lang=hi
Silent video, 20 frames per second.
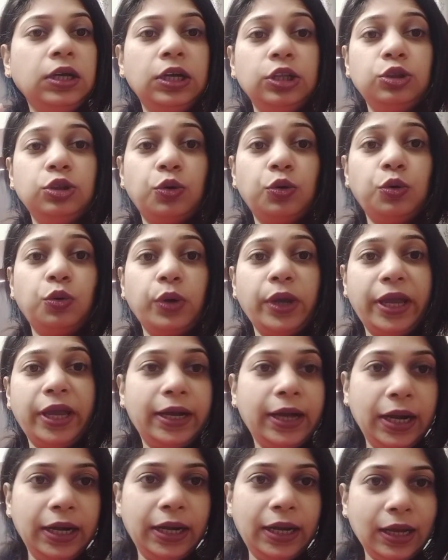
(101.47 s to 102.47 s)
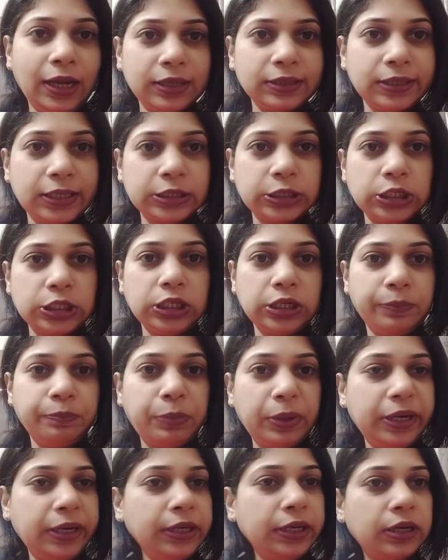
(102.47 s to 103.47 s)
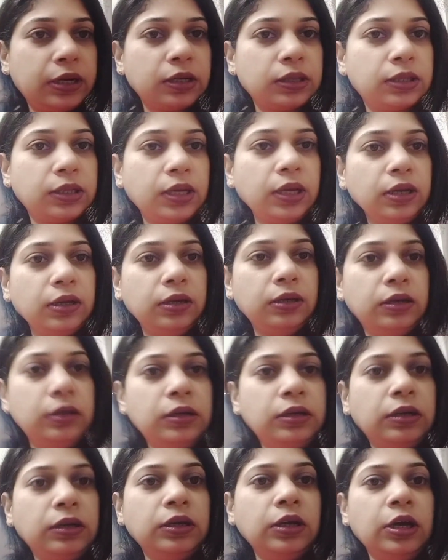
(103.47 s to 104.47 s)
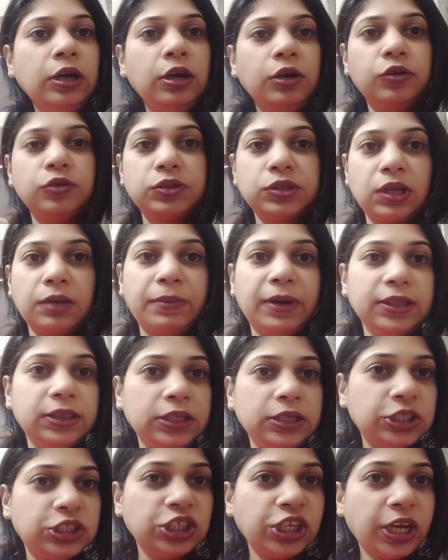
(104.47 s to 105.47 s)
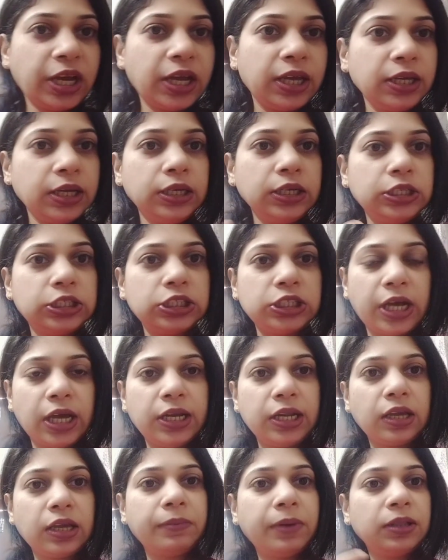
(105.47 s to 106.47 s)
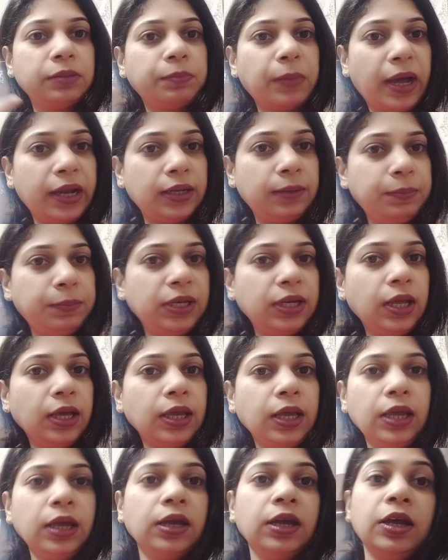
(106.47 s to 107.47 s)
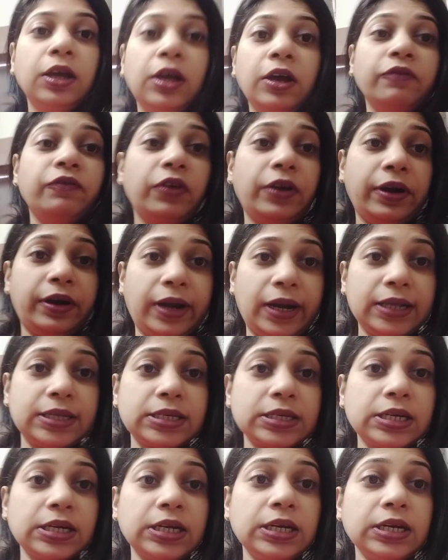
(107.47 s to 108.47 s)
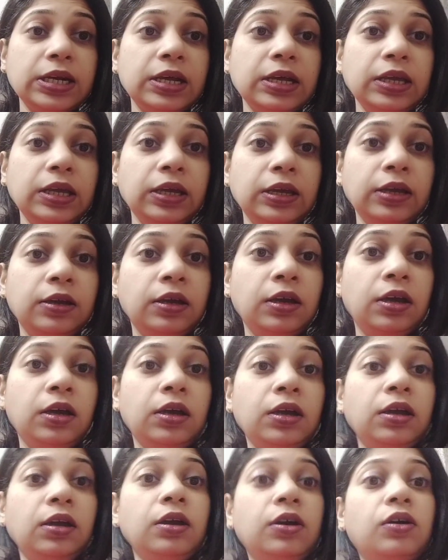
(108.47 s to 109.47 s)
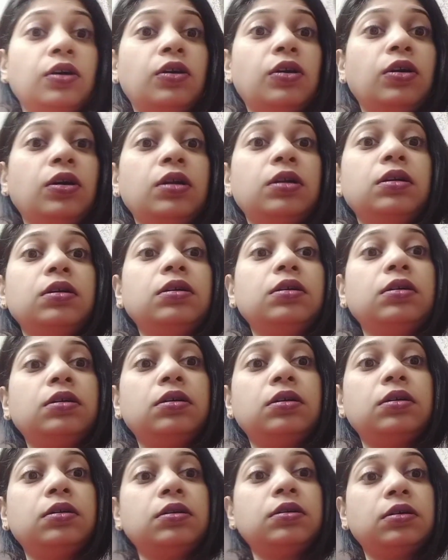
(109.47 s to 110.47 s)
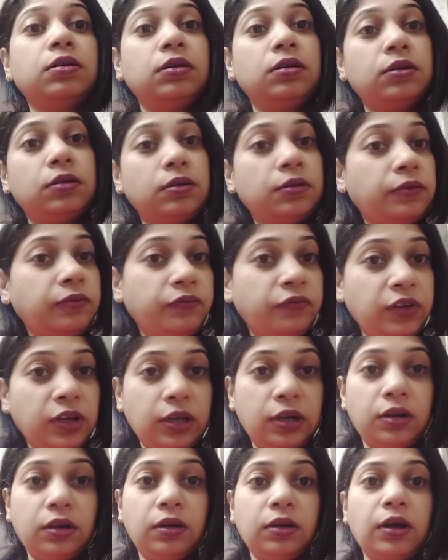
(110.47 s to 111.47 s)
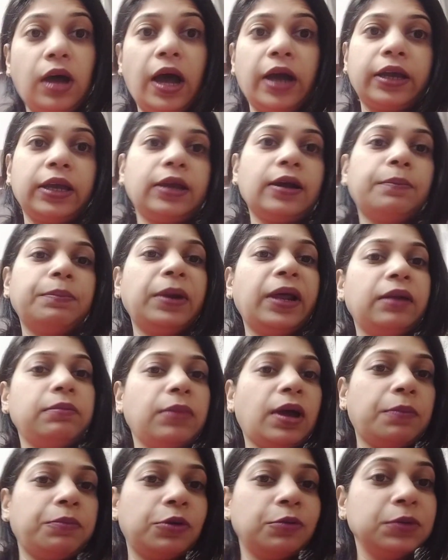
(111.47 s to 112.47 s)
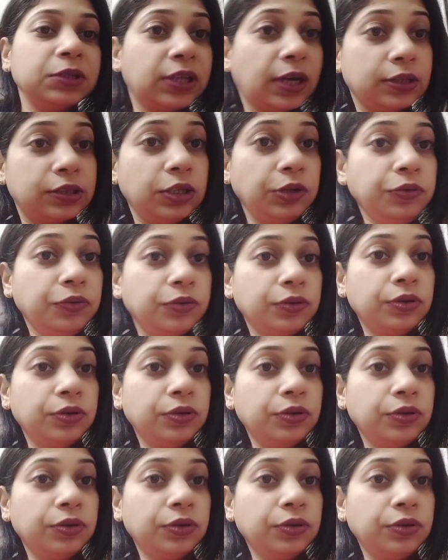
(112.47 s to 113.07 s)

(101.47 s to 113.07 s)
तो एक घंटे का सेशन कंप्लीट करते हैं उसके बाद नीचे आएंगे नीचे आने के बाद पानी पीना है फिर रेस्ट करना है और फिर आगे का प्लान मैं आपको बताती हूँ